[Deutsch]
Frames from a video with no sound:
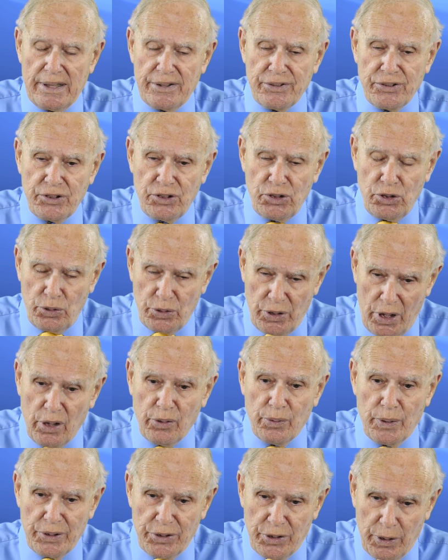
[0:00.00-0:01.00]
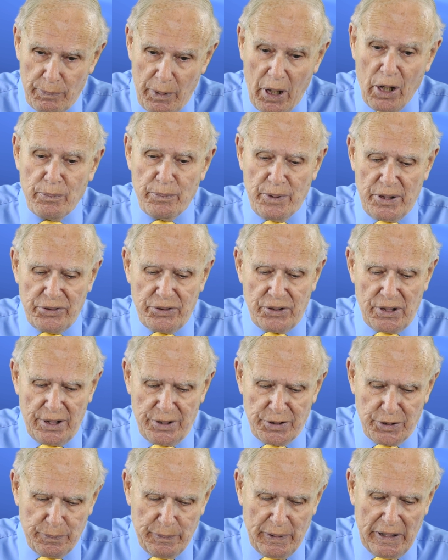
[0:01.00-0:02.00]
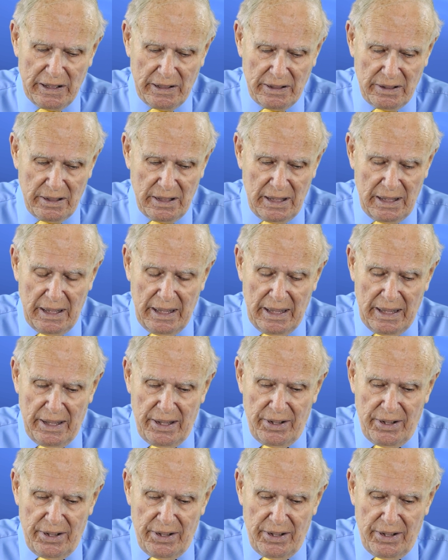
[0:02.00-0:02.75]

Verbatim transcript: in Kherson, wo sie wissen,